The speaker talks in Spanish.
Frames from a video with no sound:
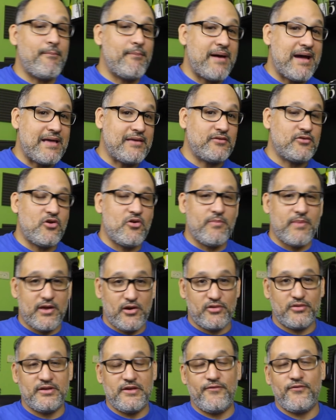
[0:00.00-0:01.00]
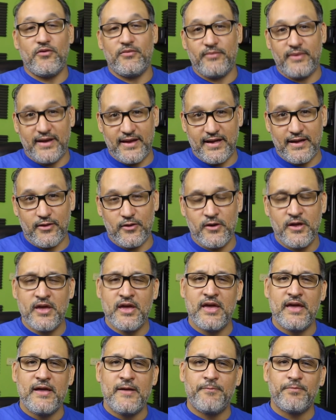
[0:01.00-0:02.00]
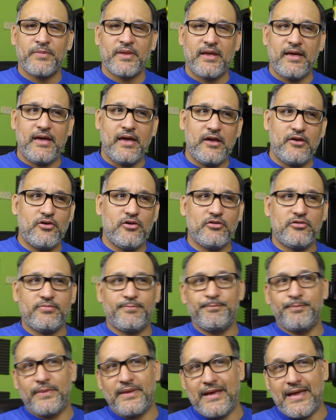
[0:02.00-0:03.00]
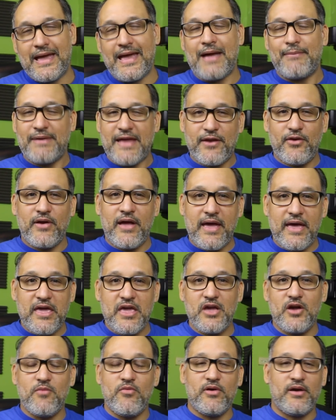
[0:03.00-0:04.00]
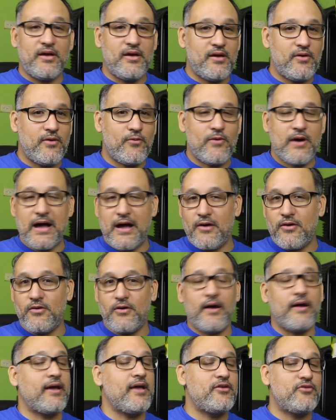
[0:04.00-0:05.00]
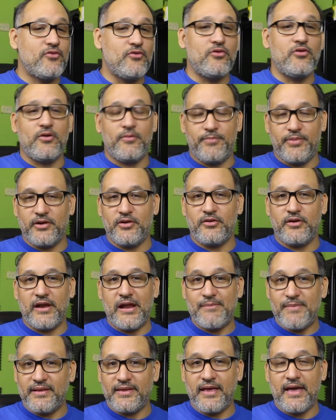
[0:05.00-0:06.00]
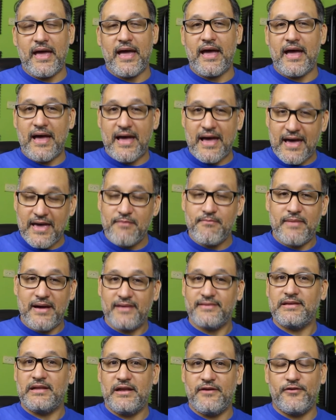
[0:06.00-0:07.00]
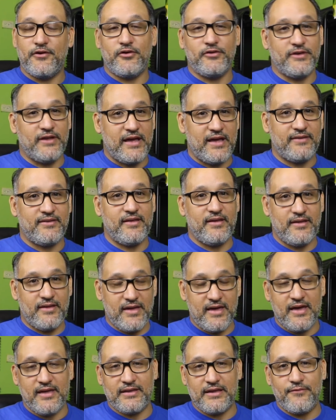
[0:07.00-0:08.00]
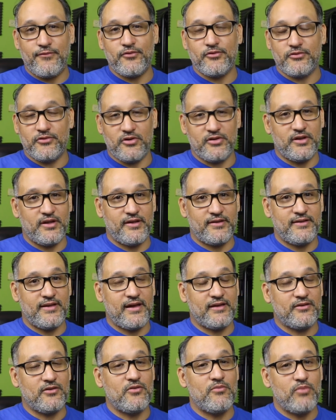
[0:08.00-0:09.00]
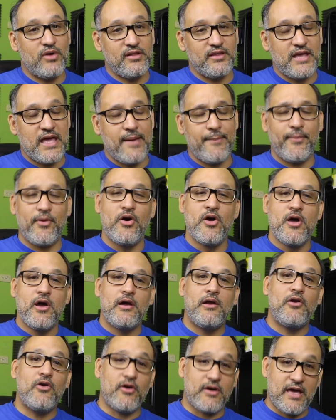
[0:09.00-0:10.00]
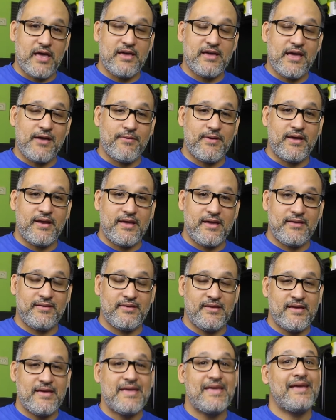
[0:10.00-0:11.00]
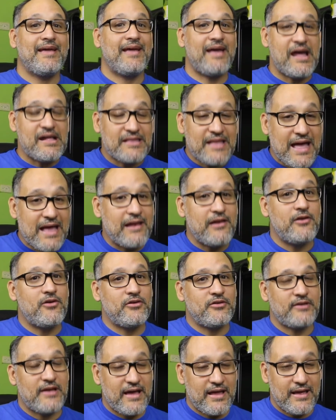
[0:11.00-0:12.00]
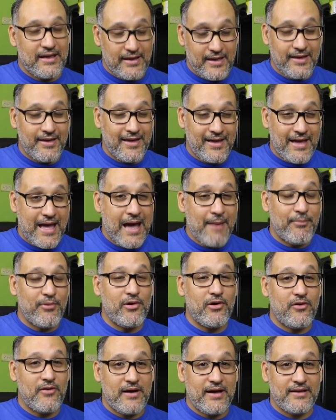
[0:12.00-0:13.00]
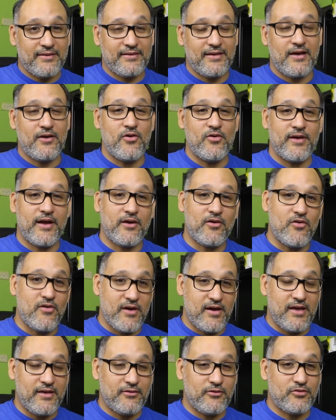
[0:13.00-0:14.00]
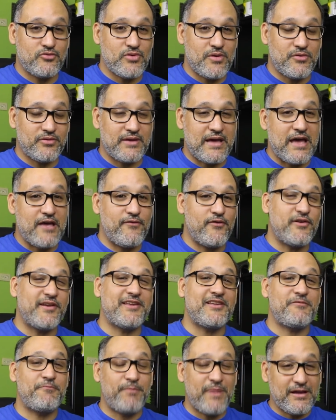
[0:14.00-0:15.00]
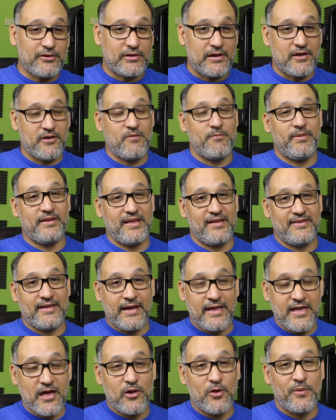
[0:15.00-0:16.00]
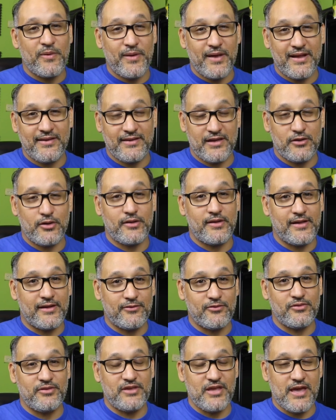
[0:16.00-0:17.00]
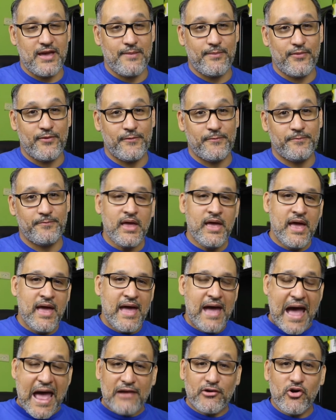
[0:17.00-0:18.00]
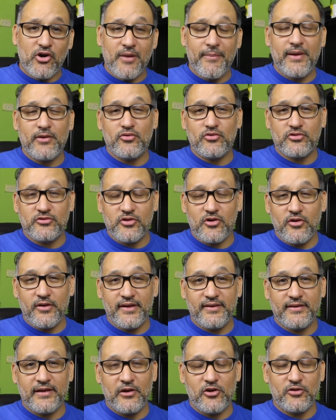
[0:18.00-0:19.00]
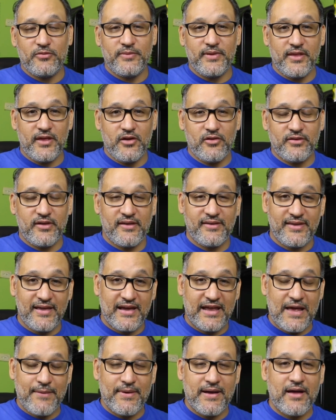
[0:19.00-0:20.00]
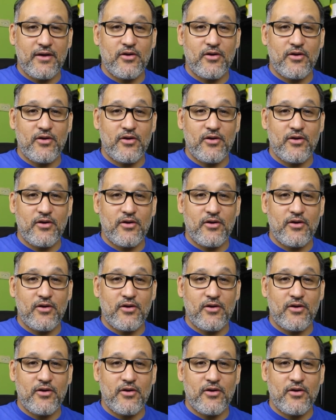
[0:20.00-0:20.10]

más o menos difuminado. Ellos hablaron ahí como que, wow, qué chulo, pero realmente hay más teléfonos que hacen esa función desde hace un buen tiempo. Lo que hay que ver es qué tal los eh, eh, Apple lo hace ahora con esos nuevos iPhones respecto a la competencia que ya los viene haciendo desde hace un tiempo. Algo que me gustó es que los videos se graban